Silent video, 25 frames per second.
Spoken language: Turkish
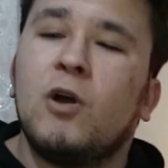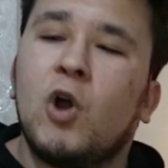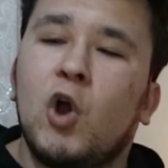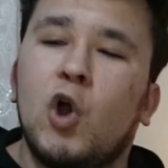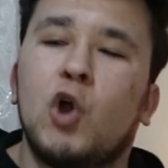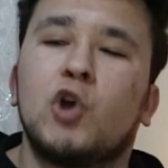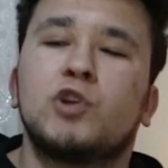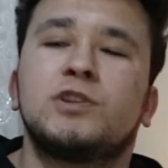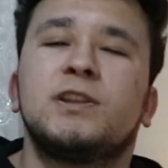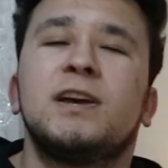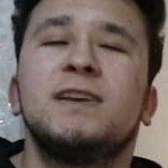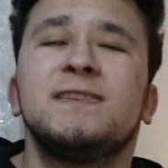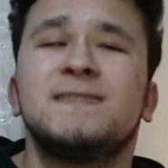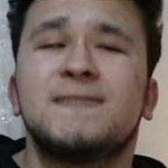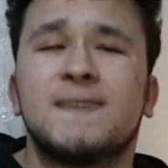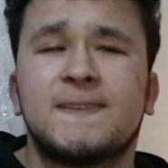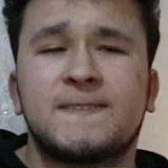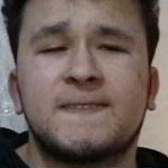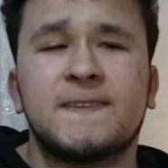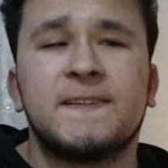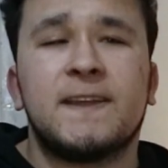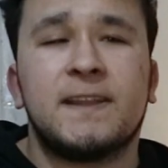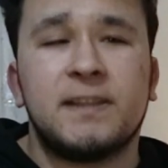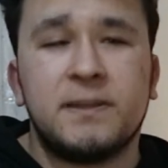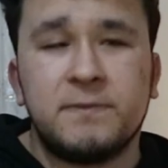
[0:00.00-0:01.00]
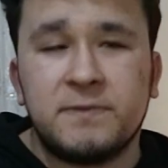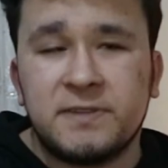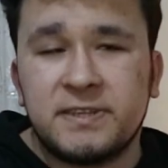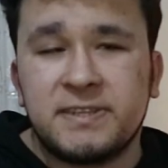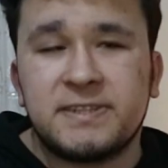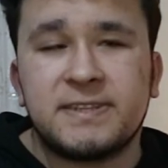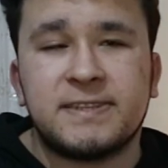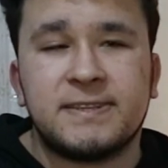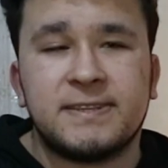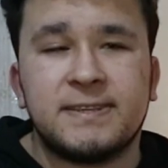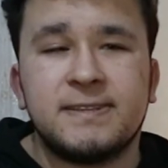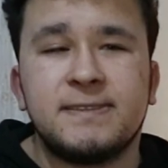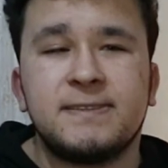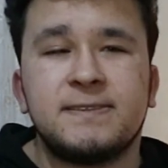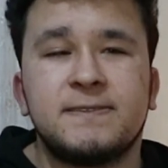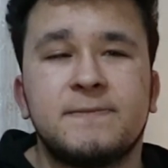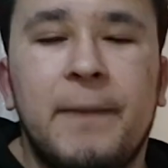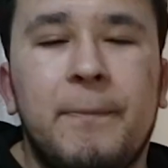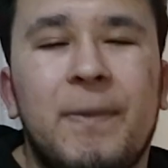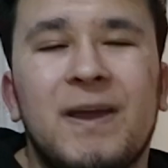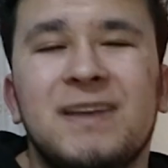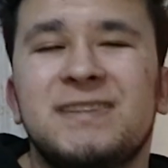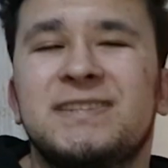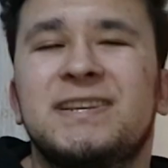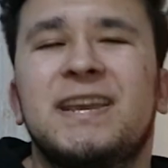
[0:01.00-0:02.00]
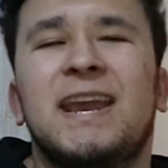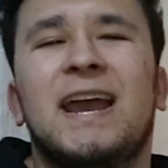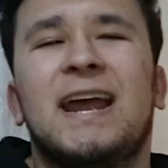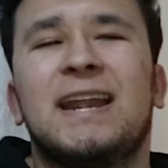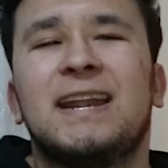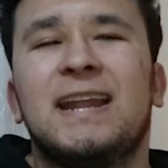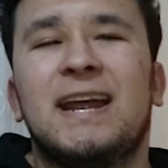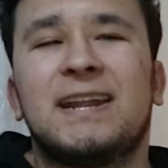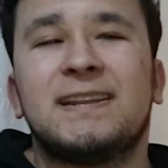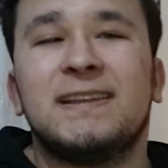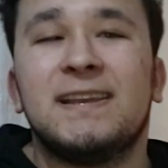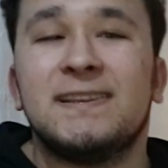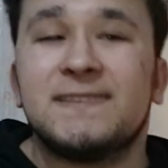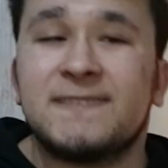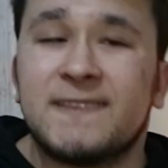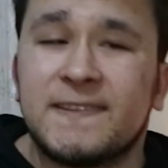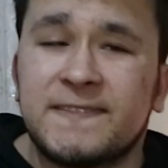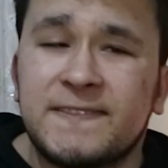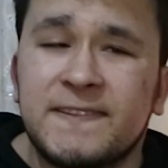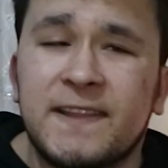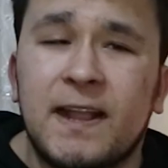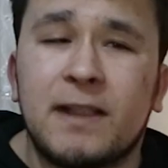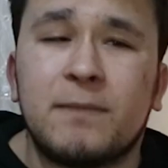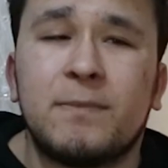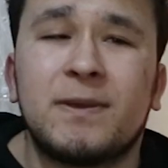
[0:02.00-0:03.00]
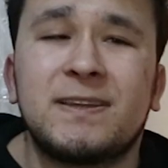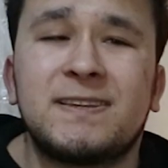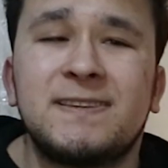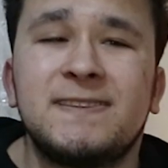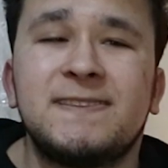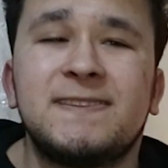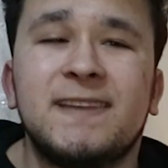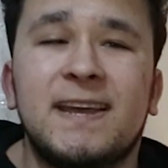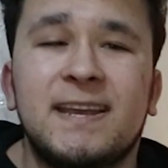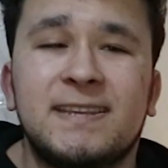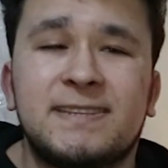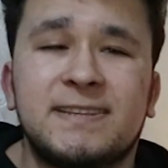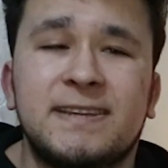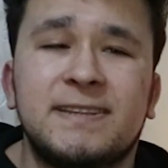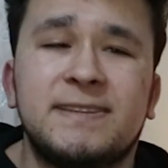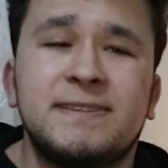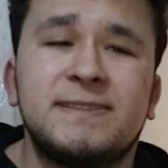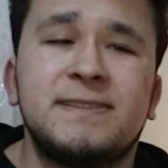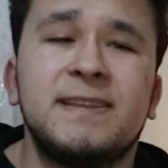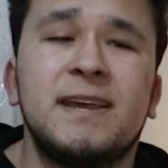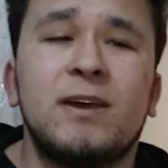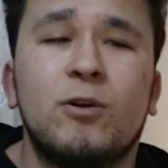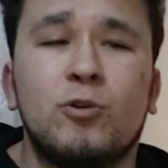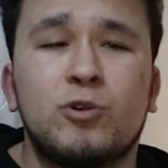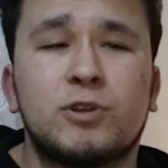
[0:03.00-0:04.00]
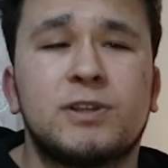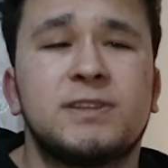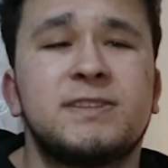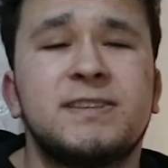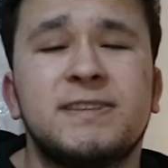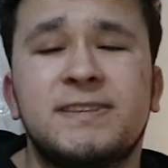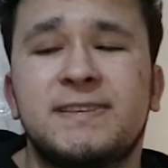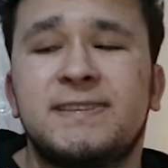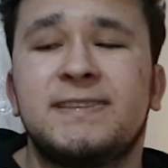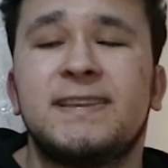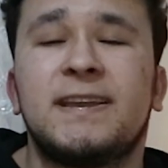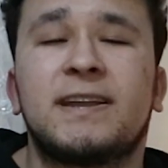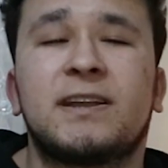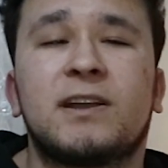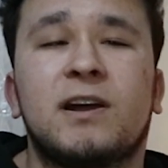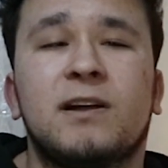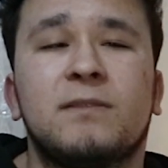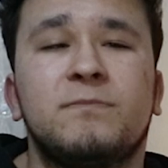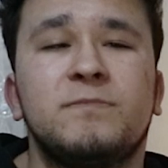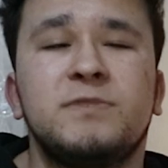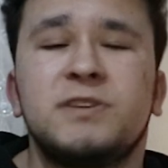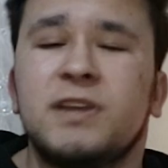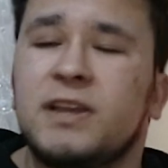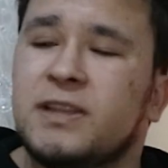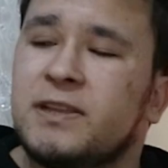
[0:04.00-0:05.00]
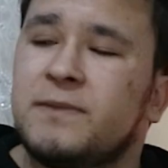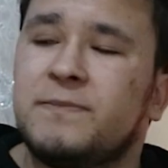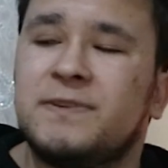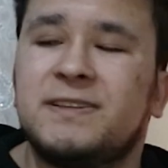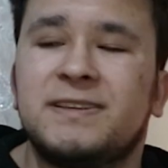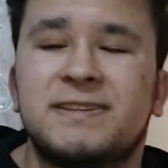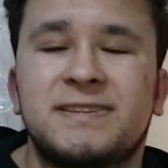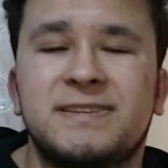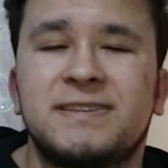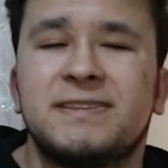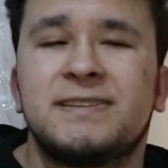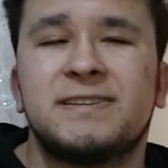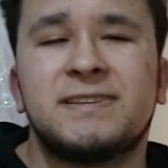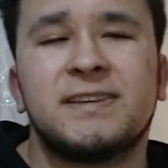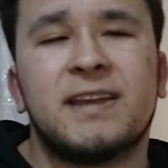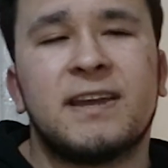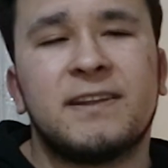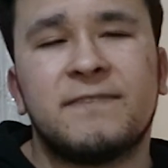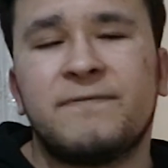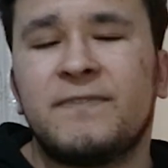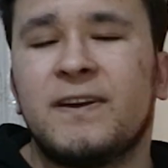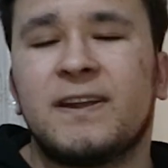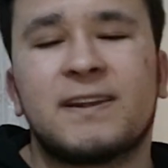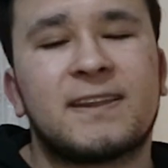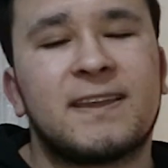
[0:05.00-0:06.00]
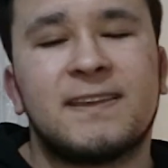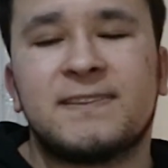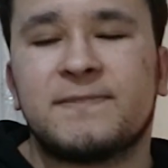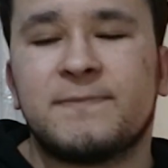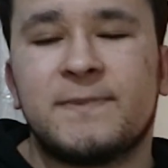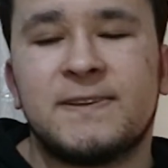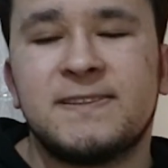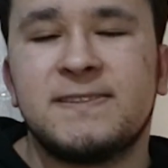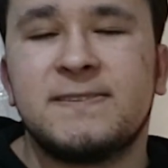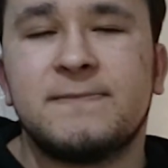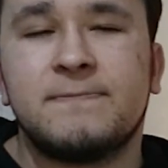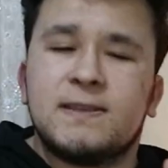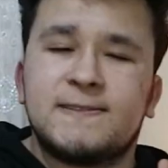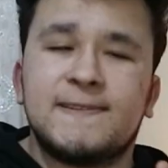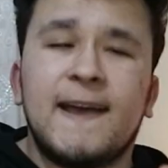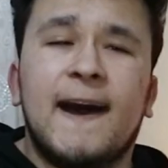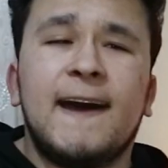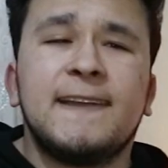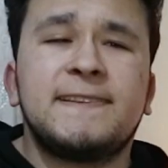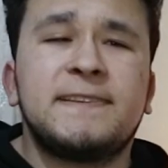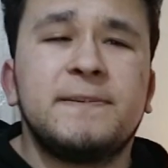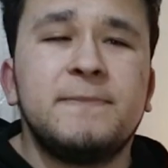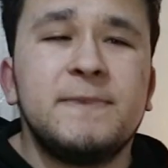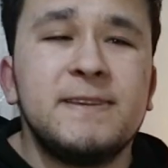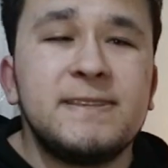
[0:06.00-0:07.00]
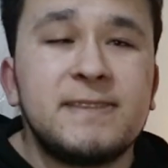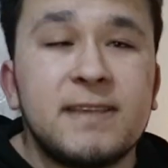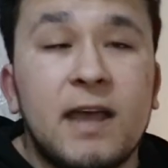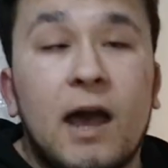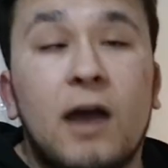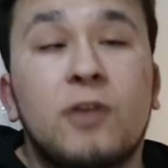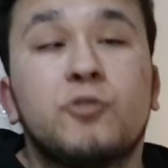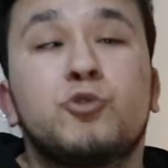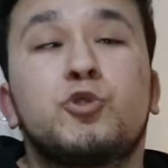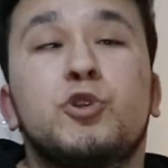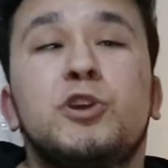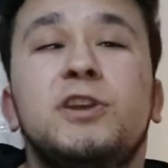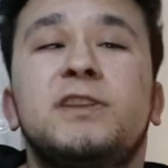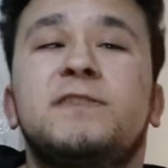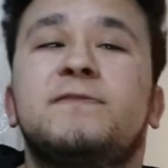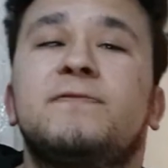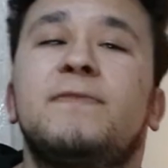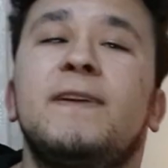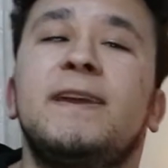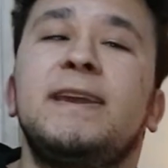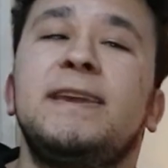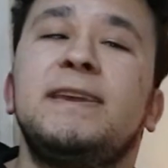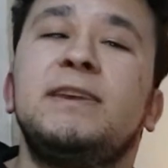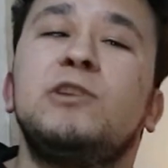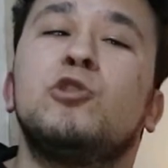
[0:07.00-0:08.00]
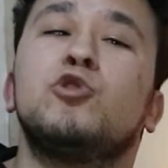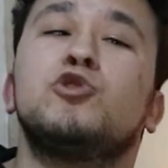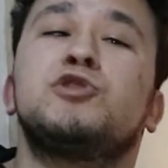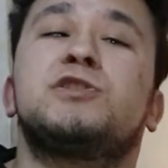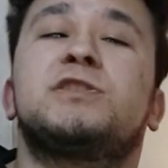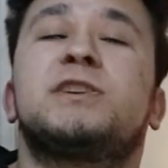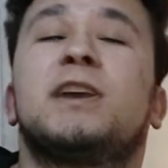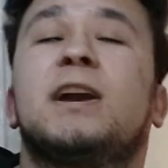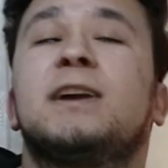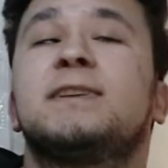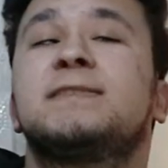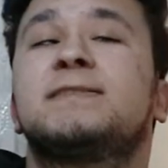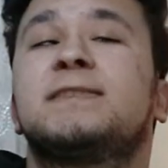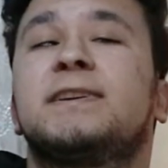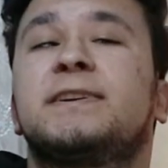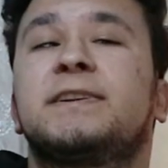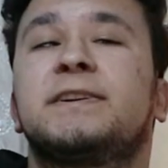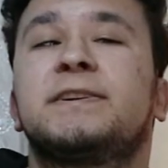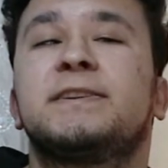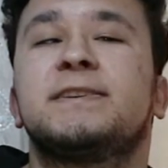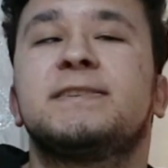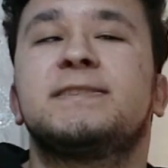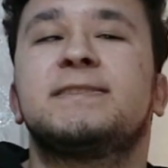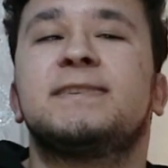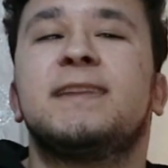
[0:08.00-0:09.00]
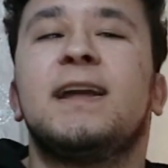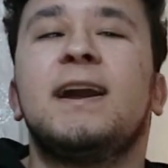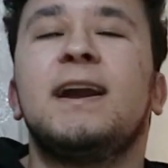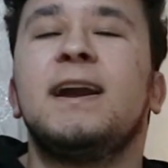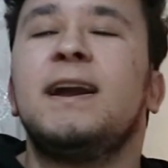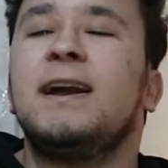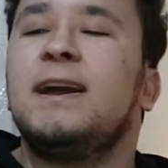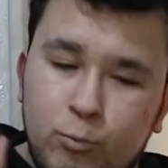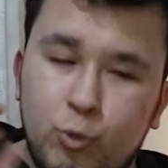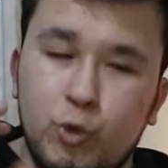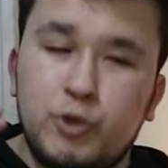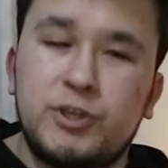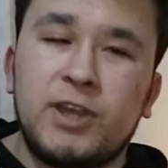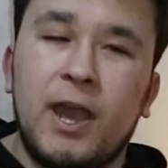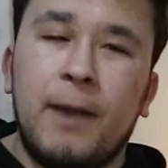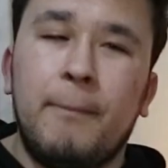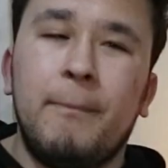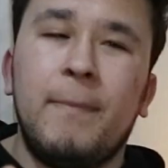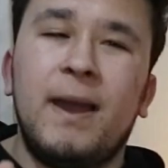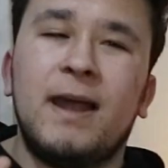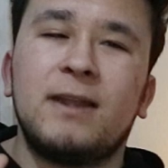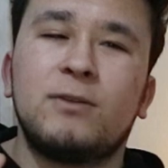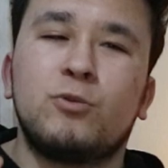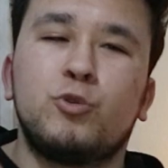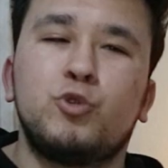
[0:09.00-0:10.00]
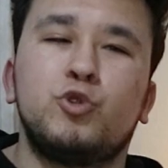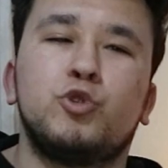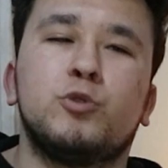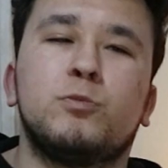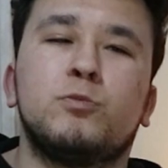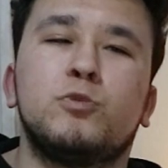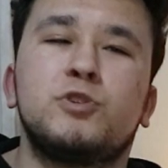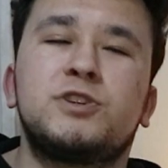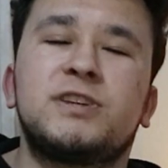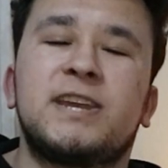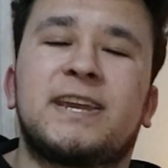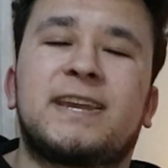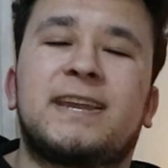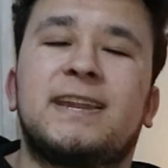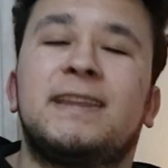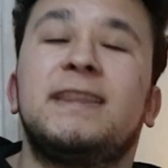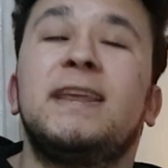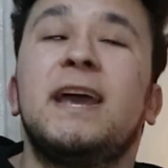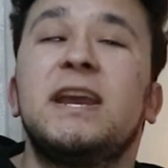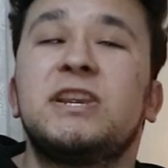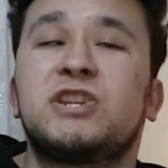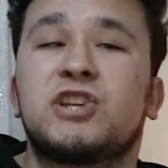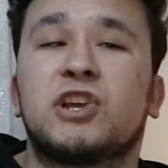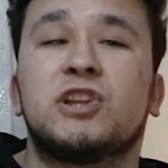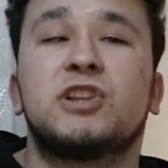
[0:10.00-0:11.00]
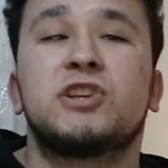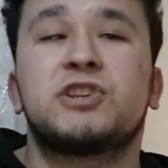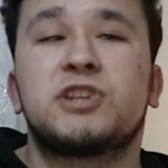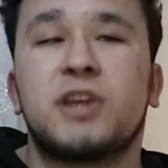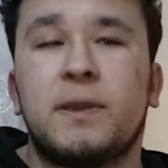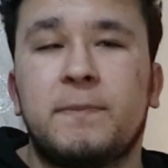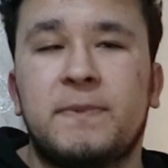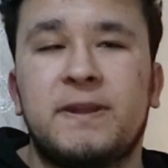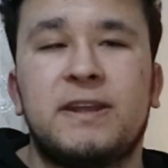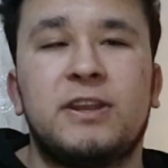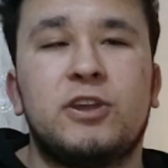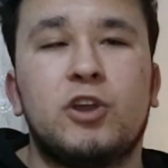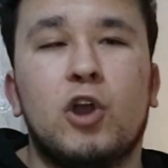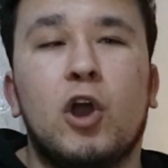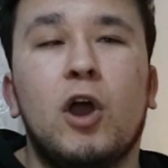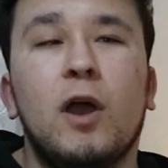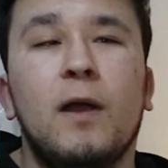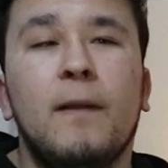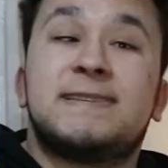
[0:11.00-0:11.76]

Oradan satın alabilirsiniz. E başka yerlerden satın almak isterseniz de orası size kalmış alabilirsiniz yani fark etmez. Saatimiz Android ve iOS cihazlarınızla mükemmel uyumlu şekilde çalışabiliyor.